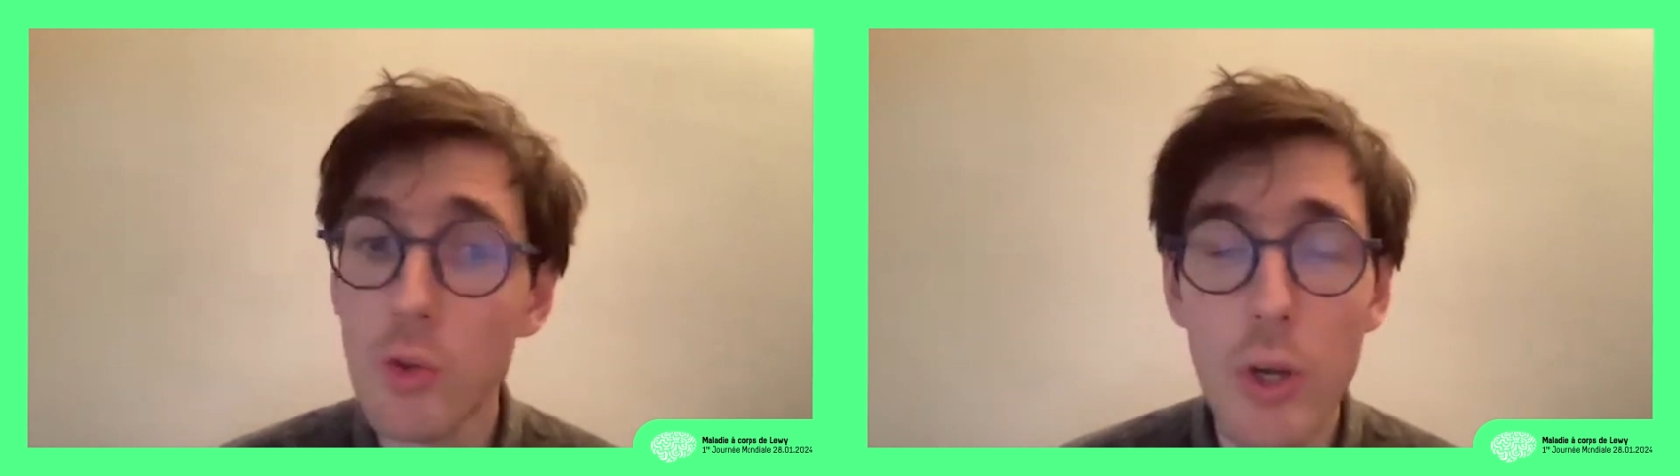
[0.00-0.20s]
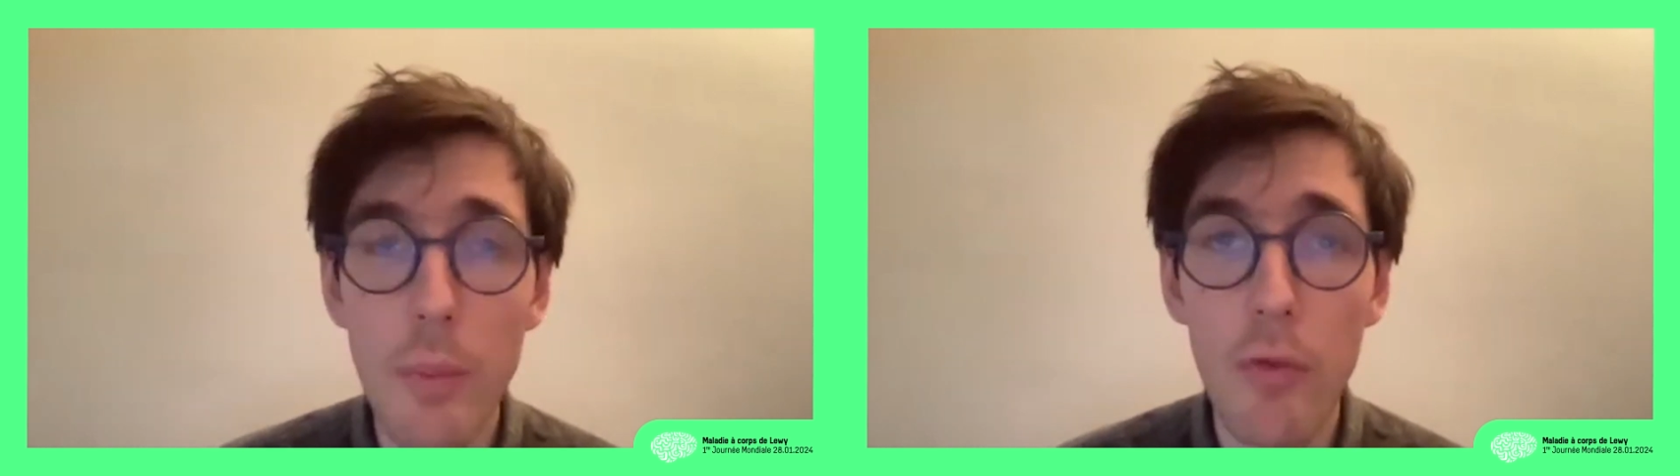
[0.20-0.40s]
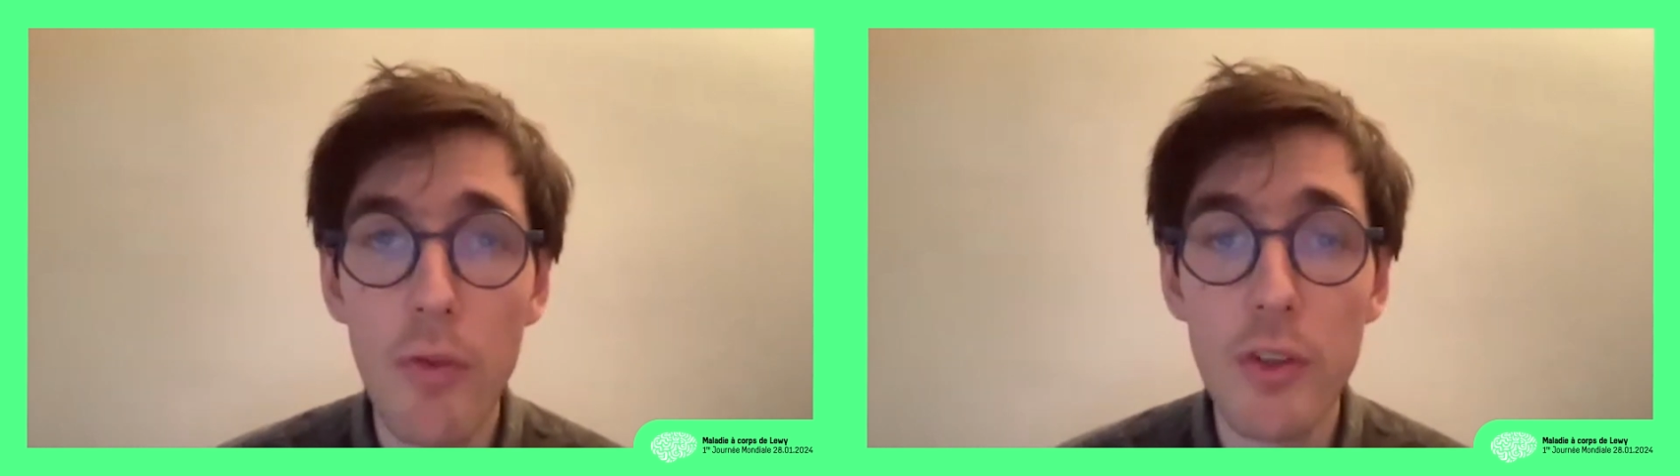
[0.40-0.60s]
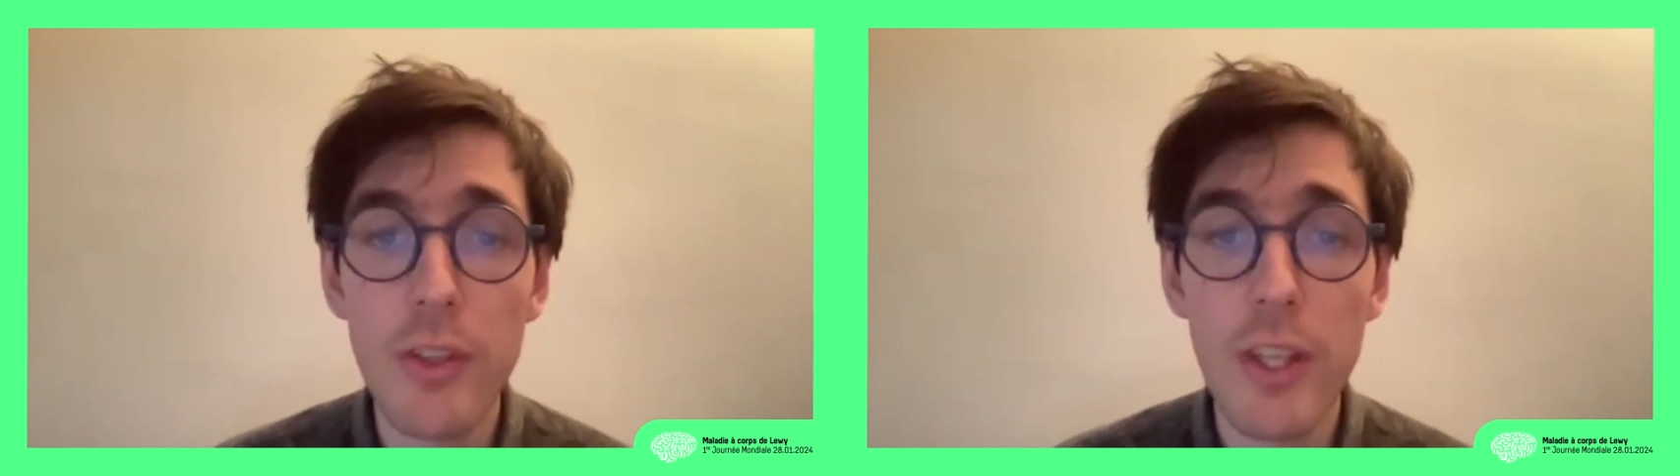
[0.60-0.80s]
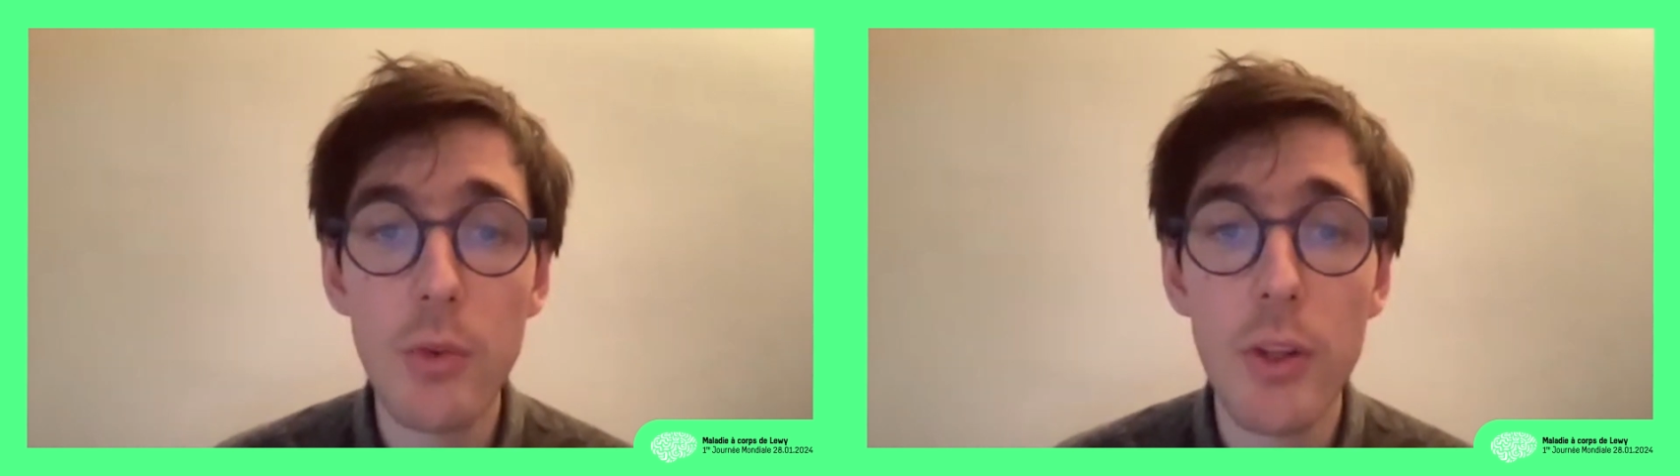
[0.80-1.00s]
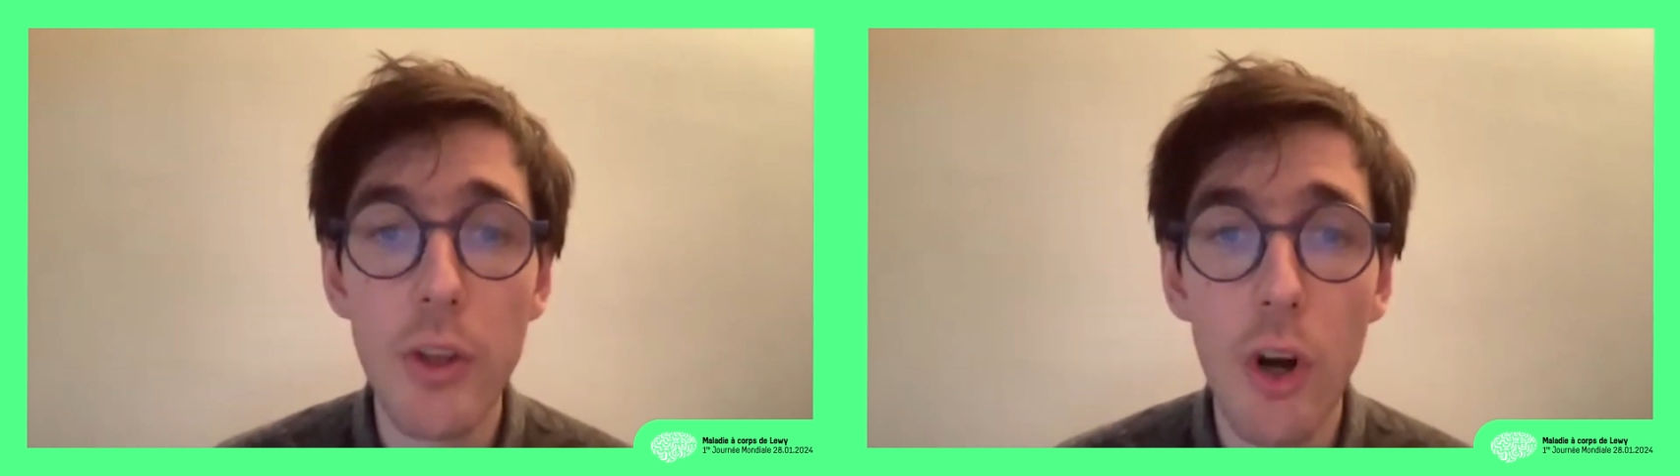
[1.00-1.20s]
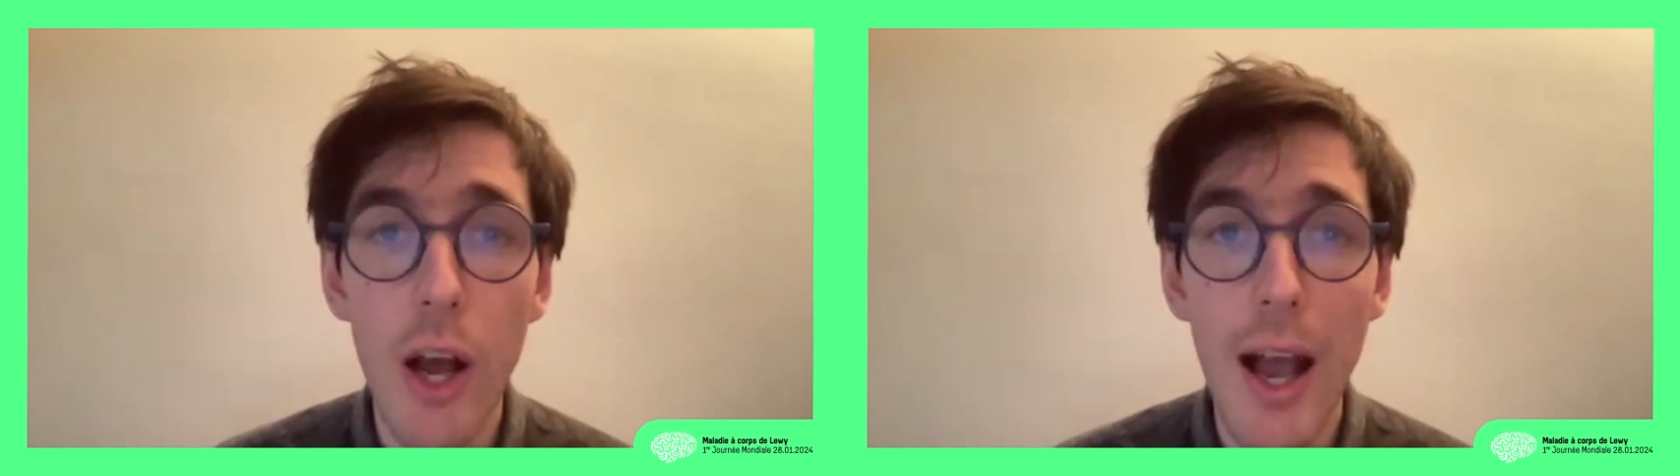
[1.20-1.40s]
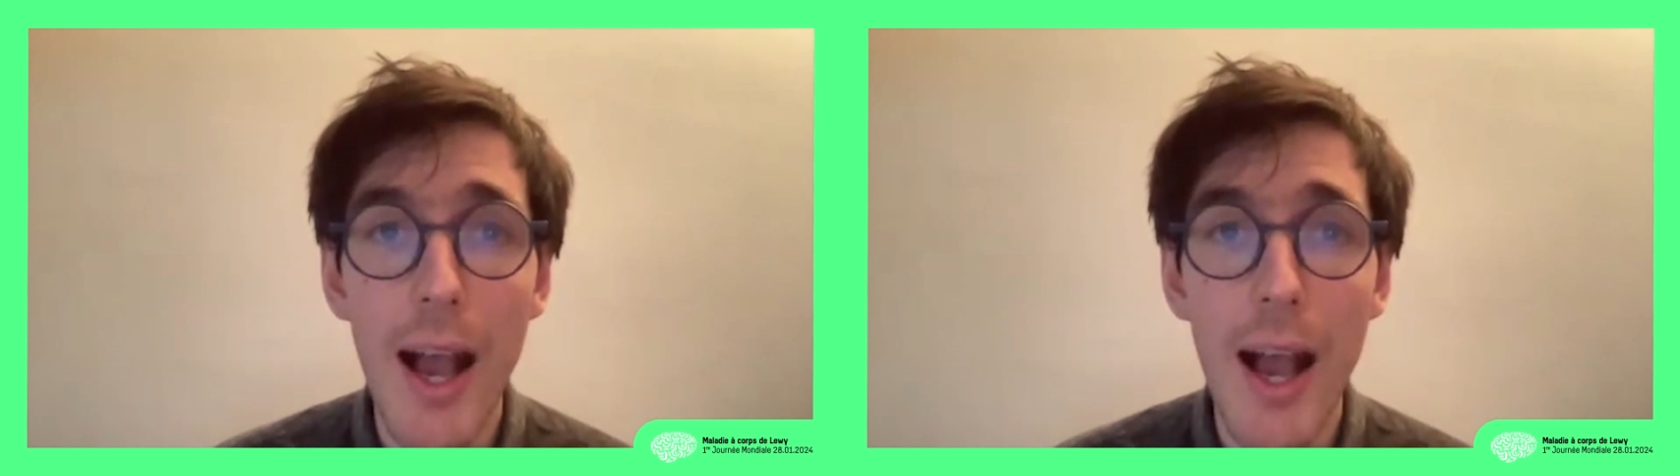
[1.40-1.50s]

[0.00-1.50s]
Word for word: tous les professionnels soignants